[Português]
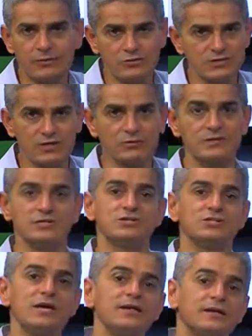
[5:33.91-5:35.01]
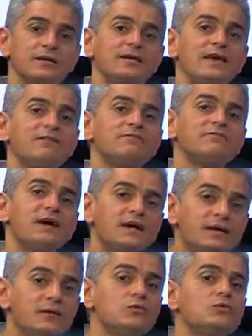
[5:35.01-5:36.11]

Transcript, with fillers: consequência direta que a vaca não